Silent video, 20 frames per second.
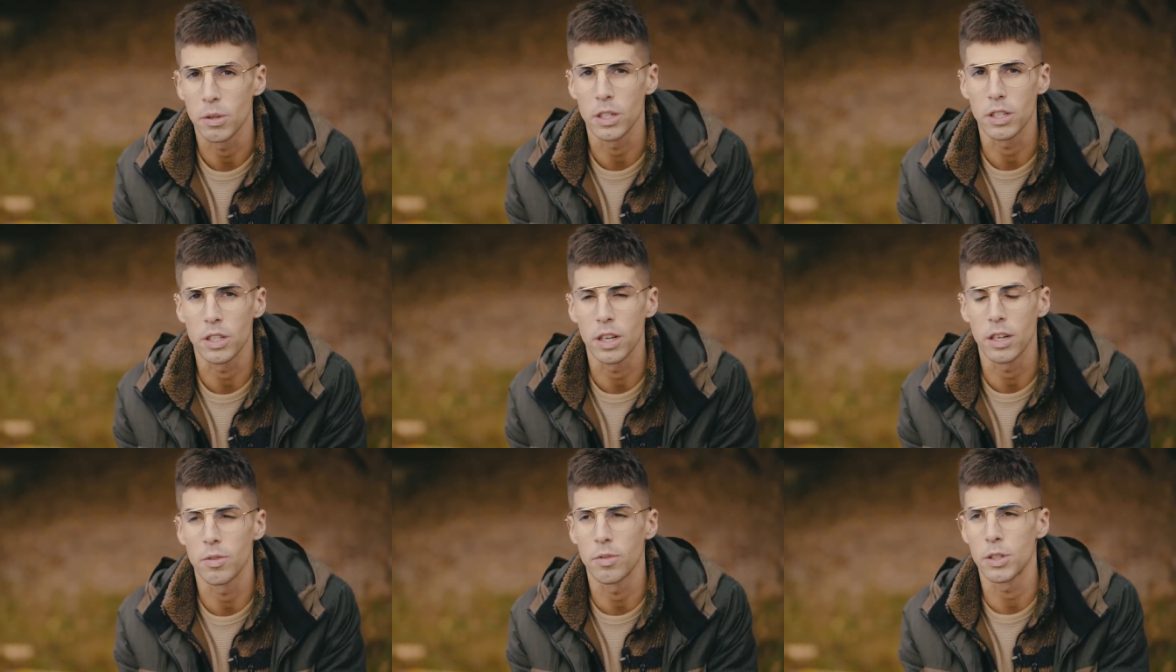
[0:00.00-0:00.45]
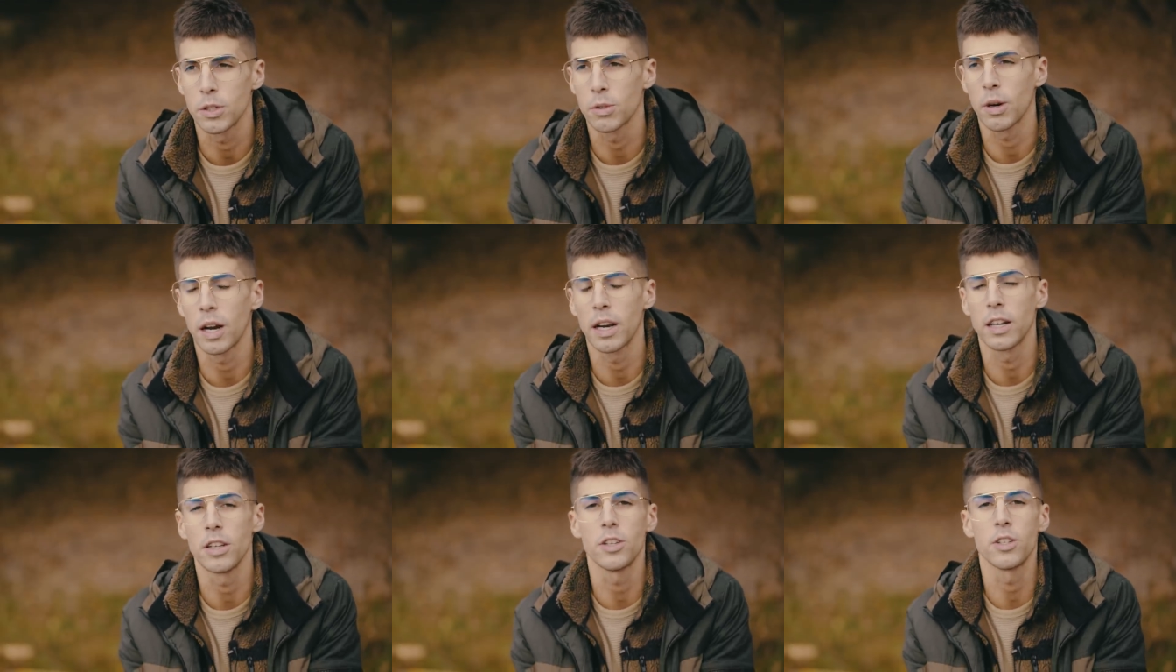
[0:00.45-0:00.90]
Jeżeli
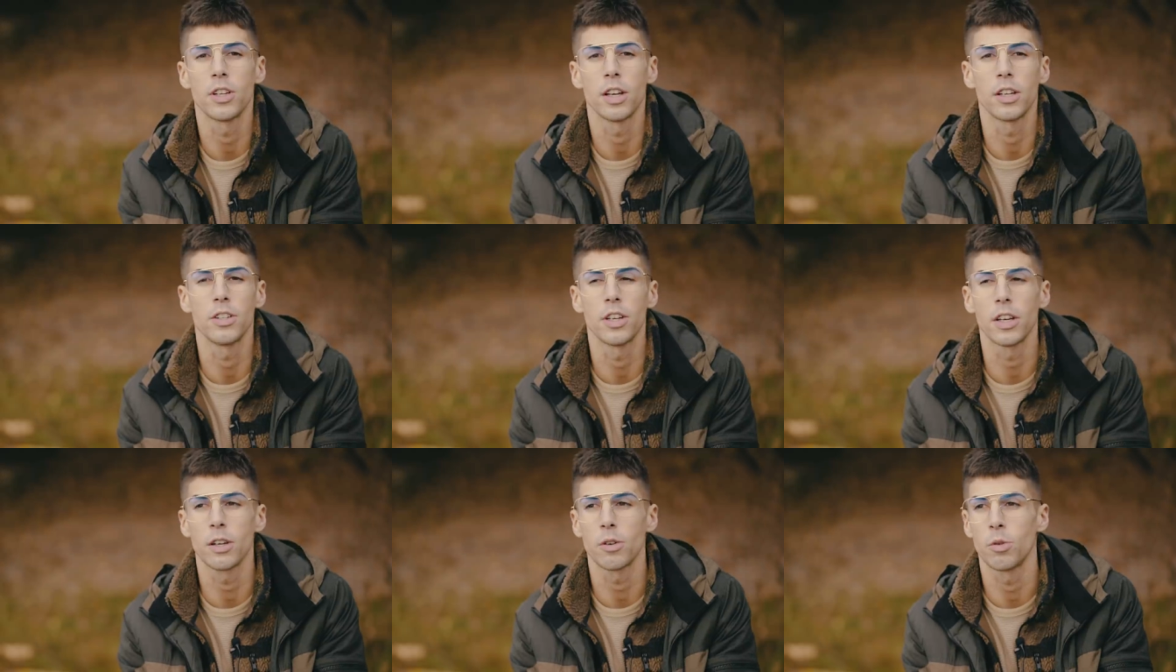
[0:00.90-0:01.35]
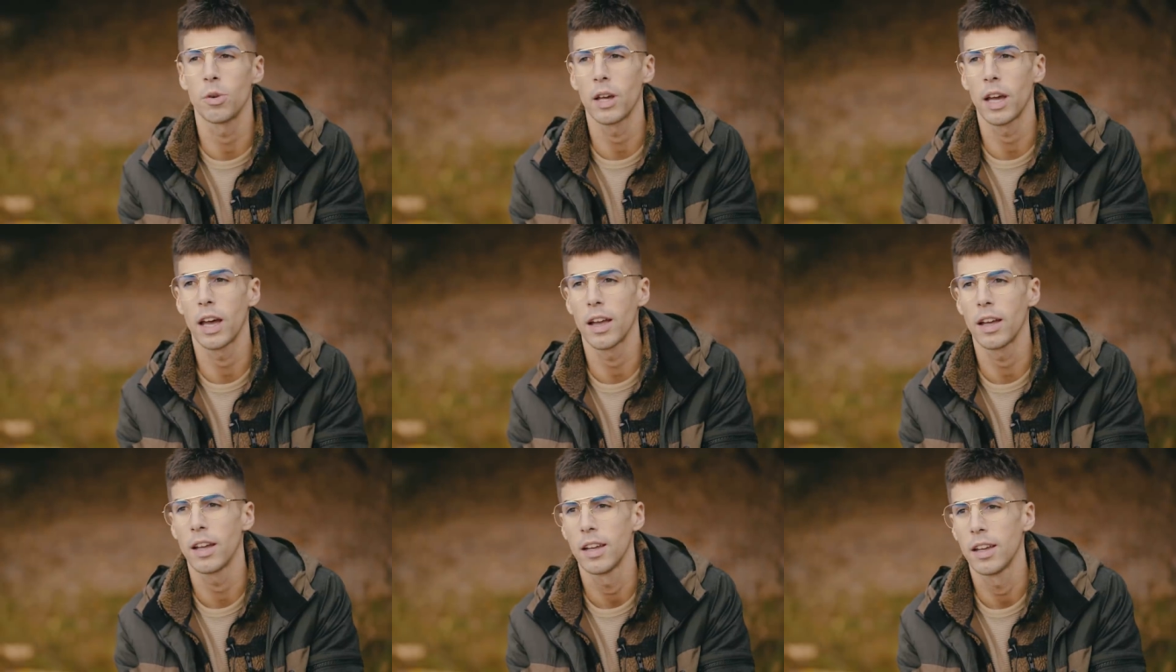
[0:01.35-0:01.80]
wysłuchaliście,
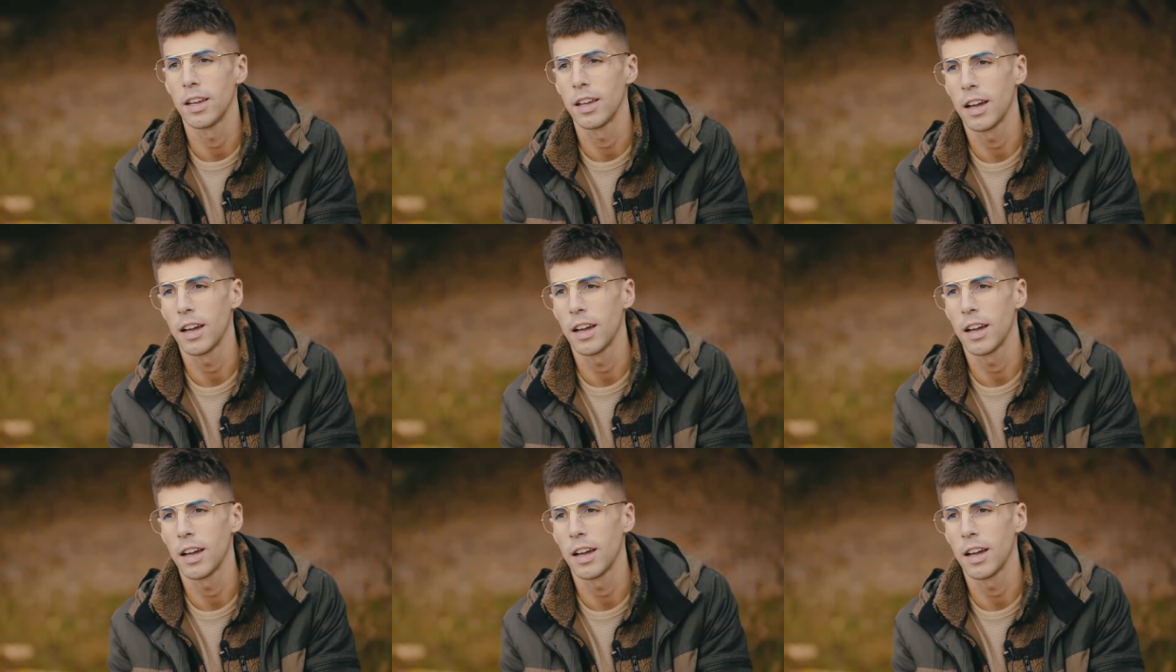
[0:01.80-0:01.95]
dziękuję,